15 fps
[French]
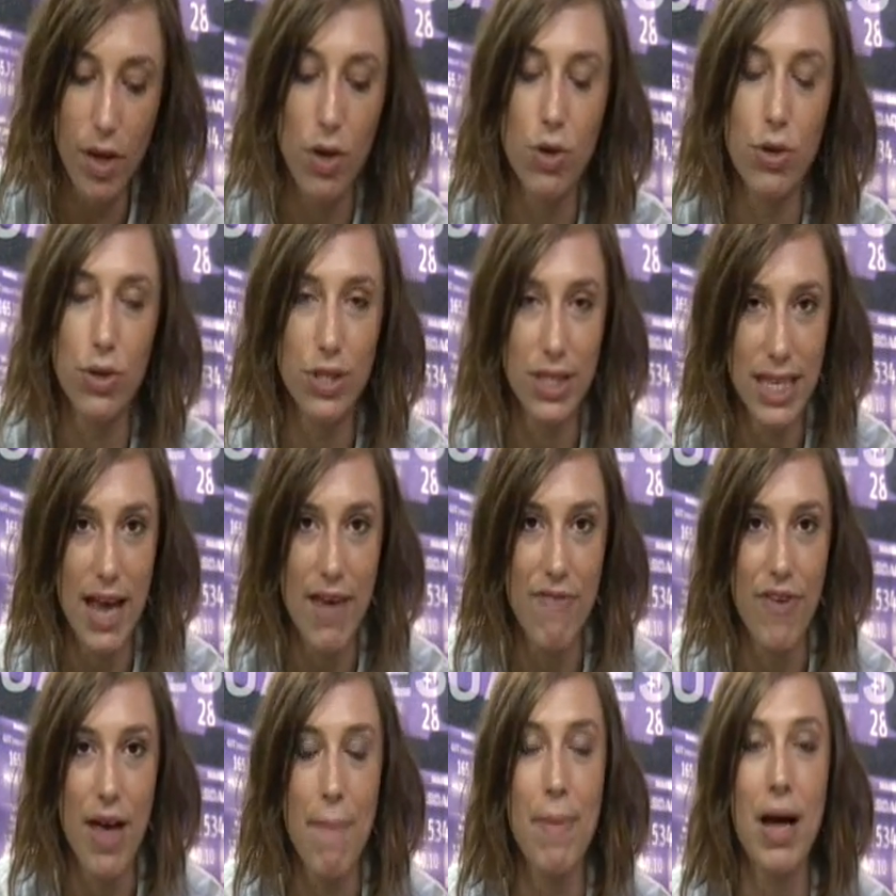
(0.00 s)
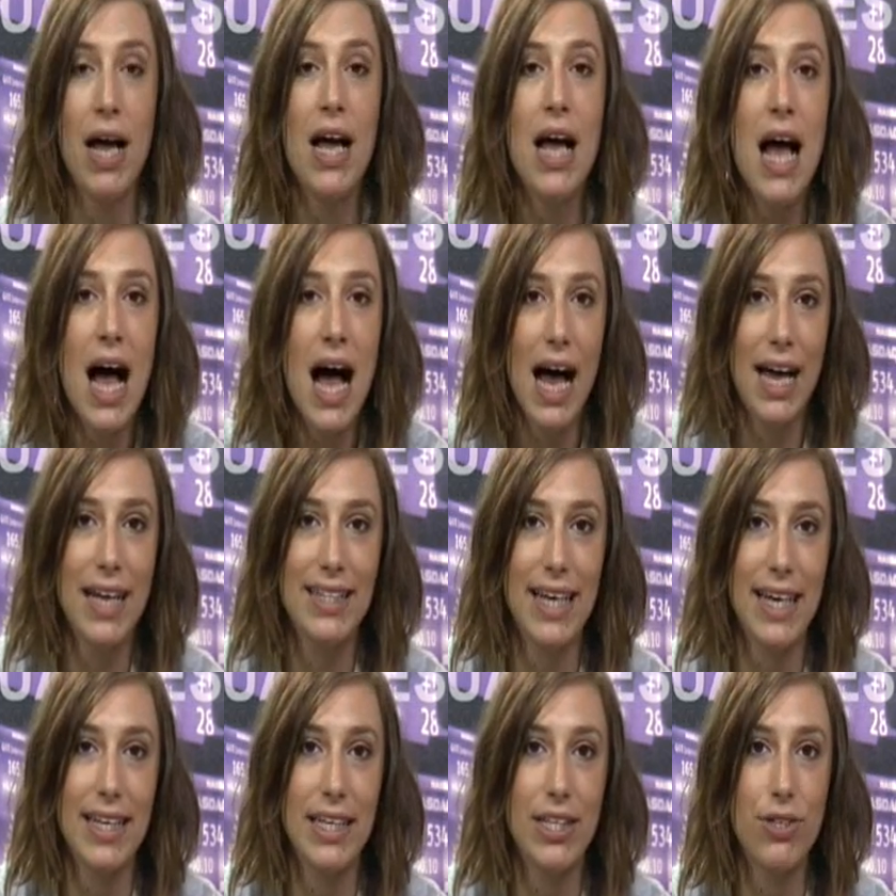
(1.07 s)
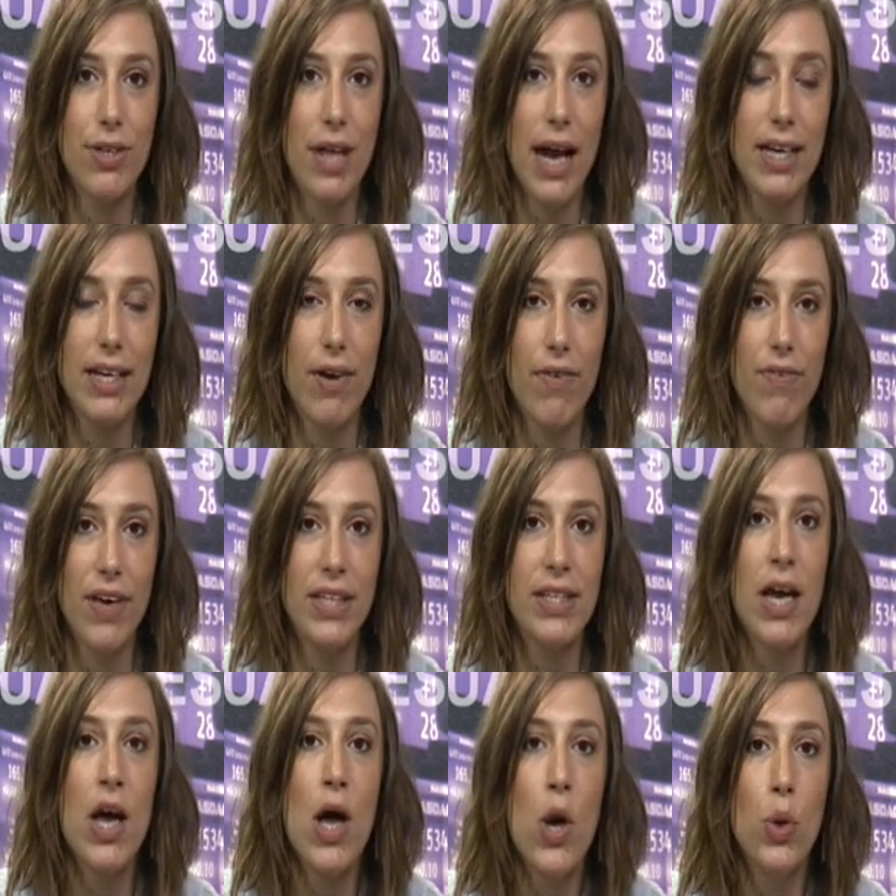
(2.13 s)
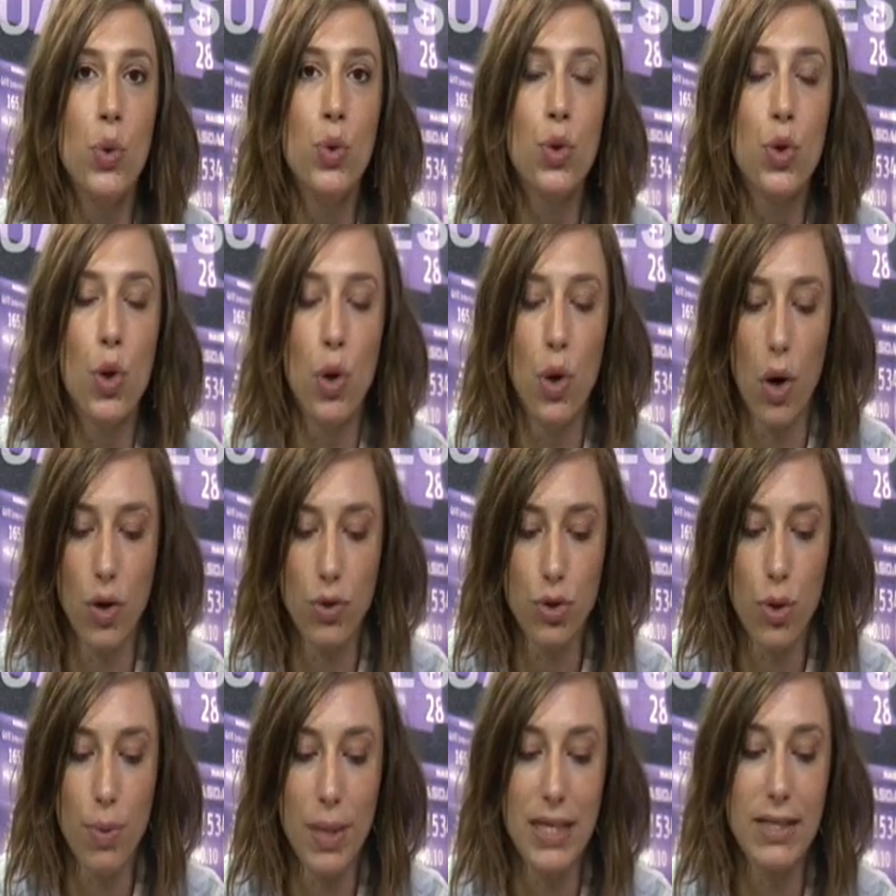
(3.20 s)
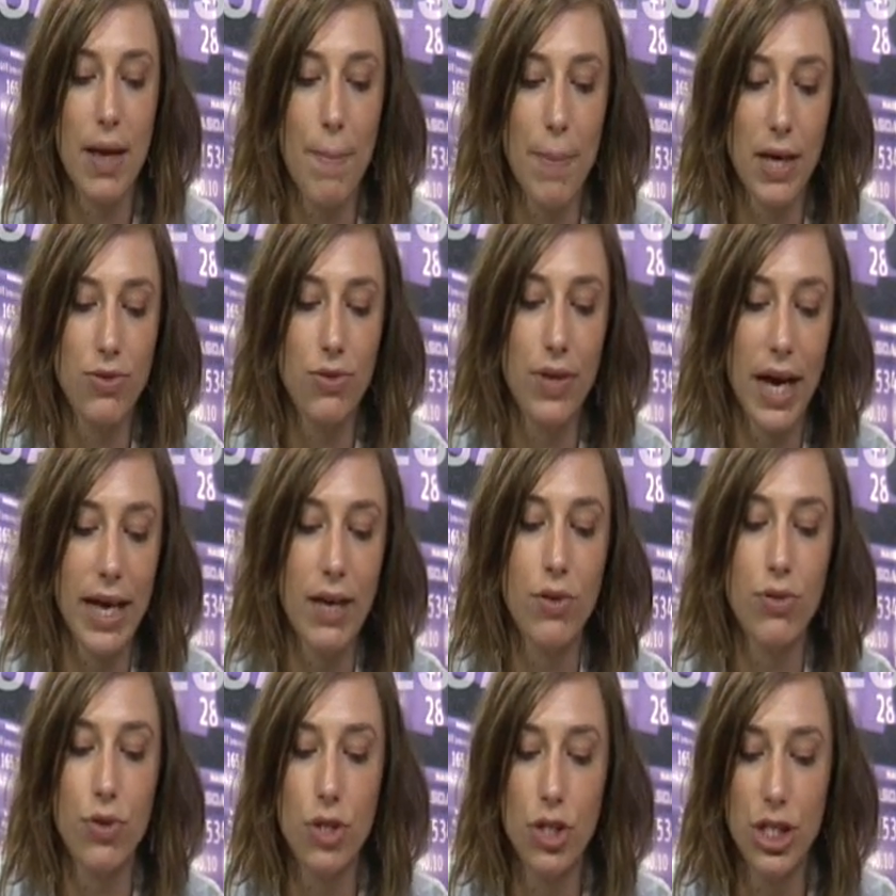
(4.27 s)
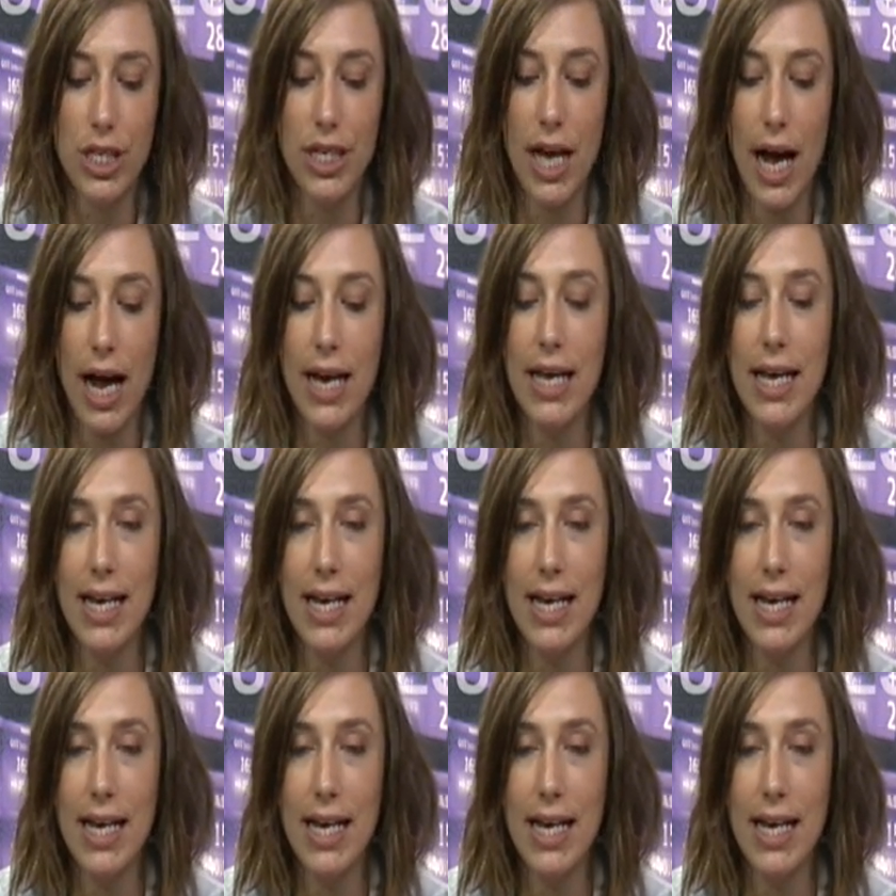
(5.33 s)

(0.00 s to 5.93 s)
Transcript: euh, que CFM International, qui est en fait une co-entreprise, un partenariat entre General